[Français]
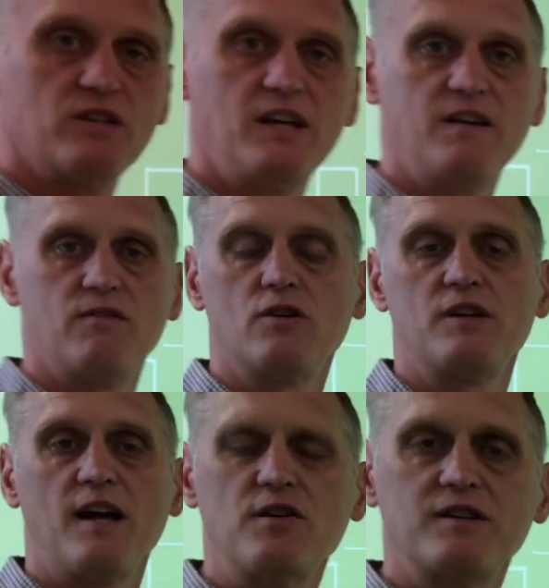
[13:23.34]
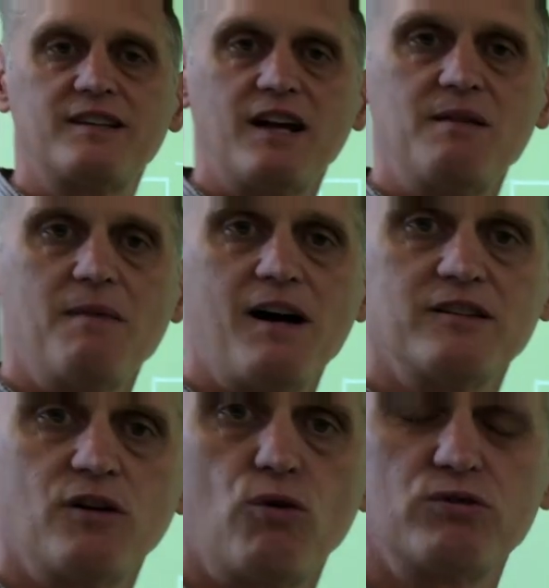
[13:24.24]
du livre, là, il y en a
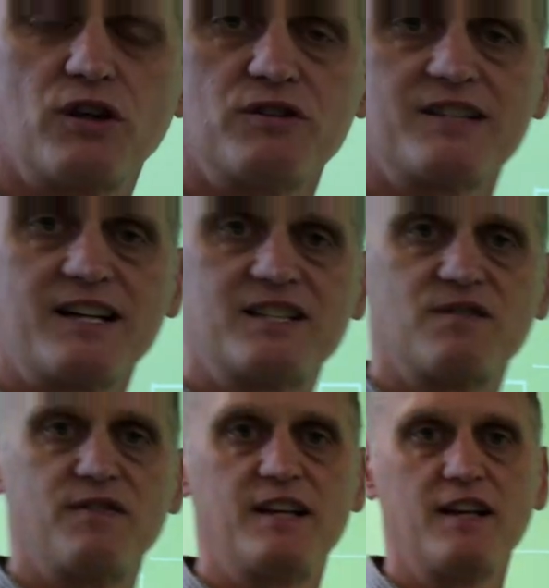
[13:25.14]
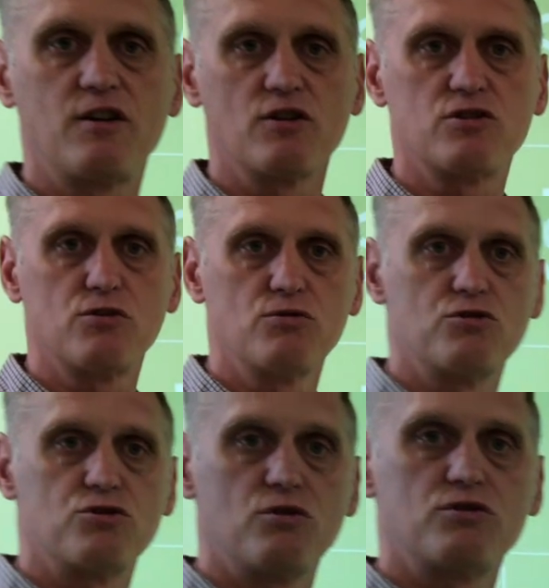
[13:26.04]
tellement d'autres activités que ceux,
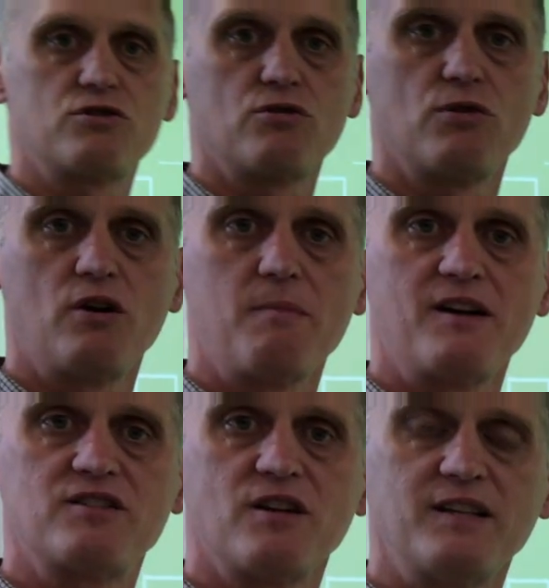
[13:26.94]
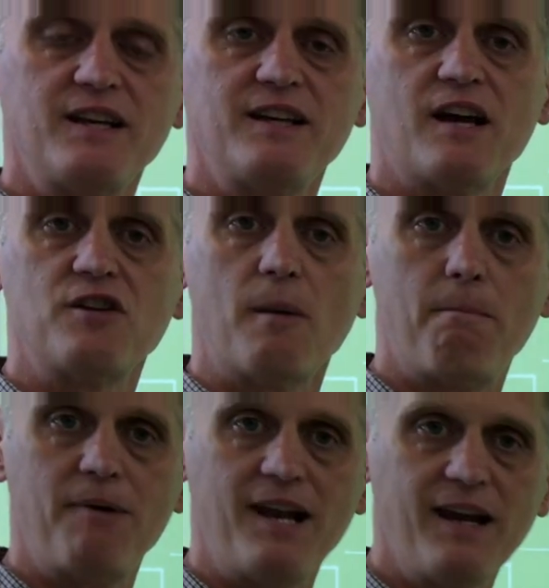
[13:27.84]
juste ceux-là mentionnés, il y en a
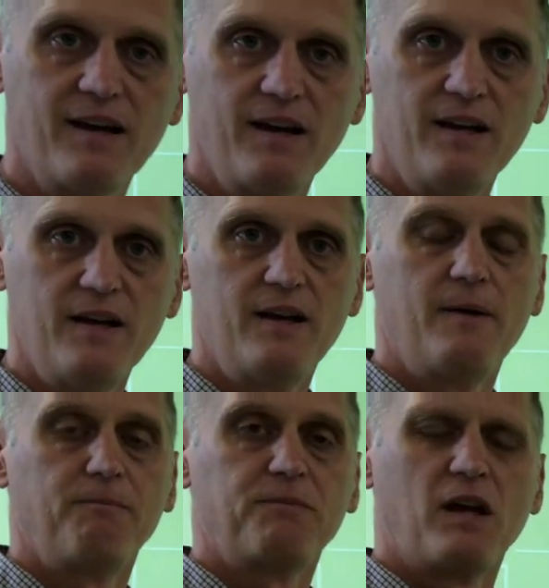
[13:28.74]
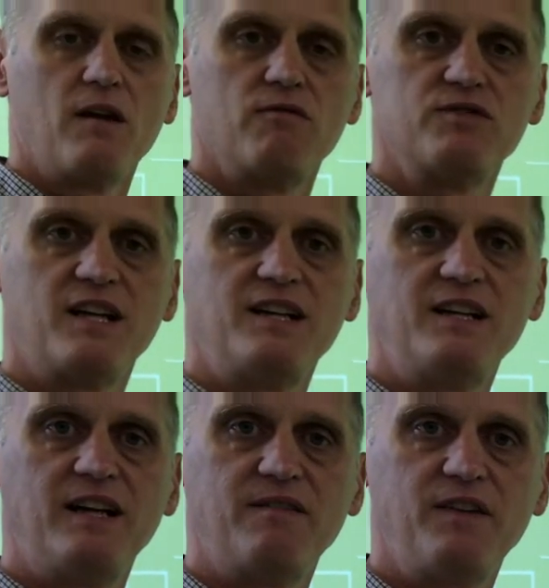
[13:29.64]
plein. Vous allez
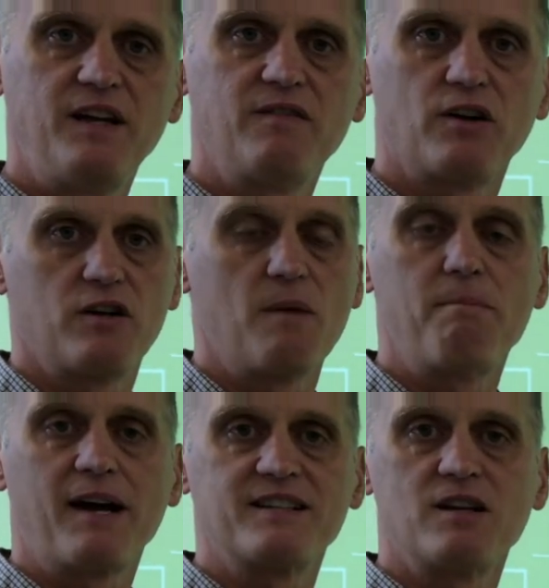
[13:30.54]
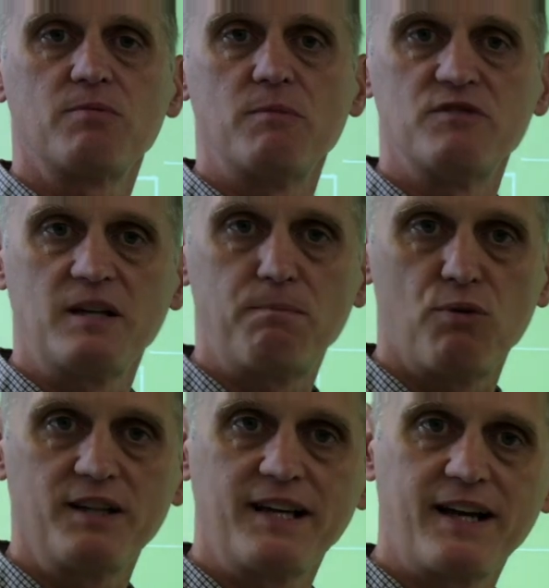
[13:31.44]
les vivre, comme par exemple le musée de
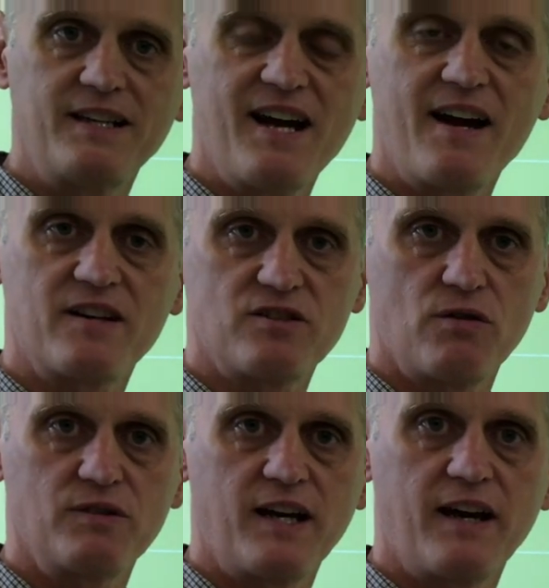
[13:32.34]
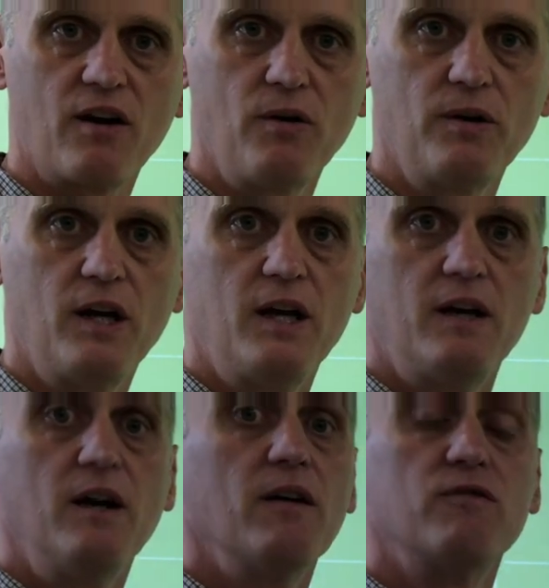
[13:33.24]
Pointe-à-Calière en secondaire 1.
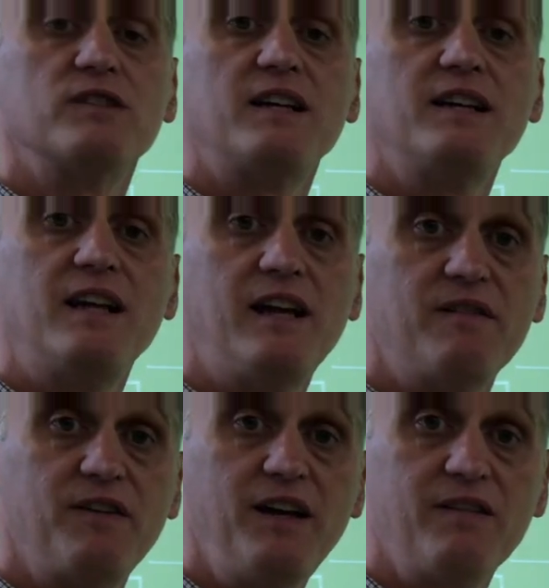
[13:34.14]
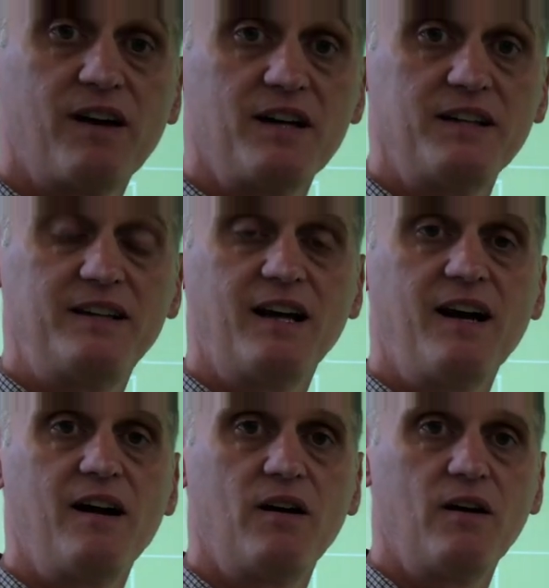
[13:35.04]
Vous allez les vivre en
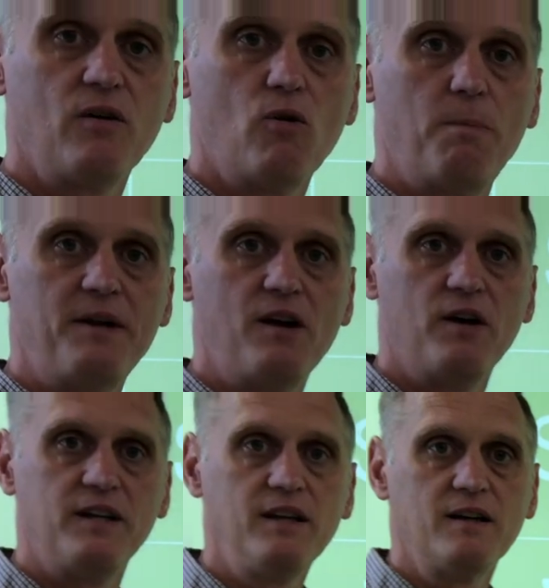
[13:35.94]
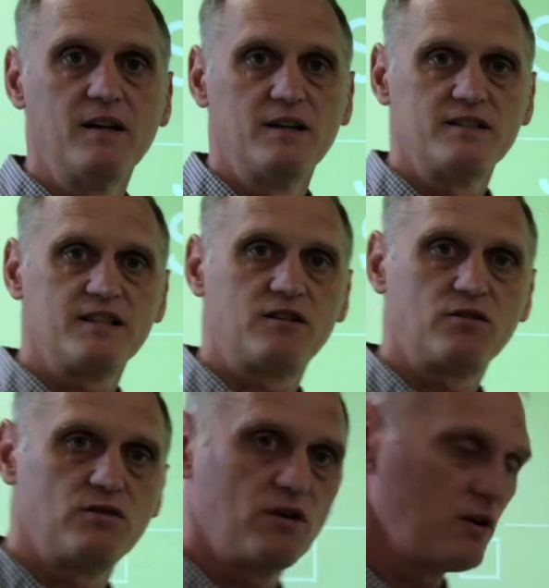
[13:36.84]
étant euh, au PEI.
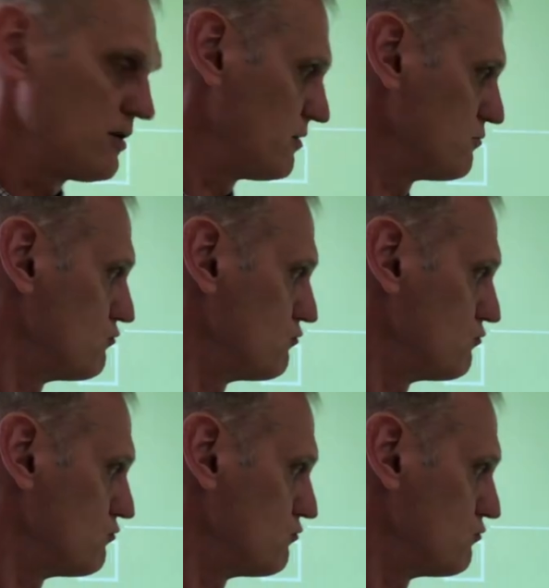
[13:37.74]
C'est une... Euh,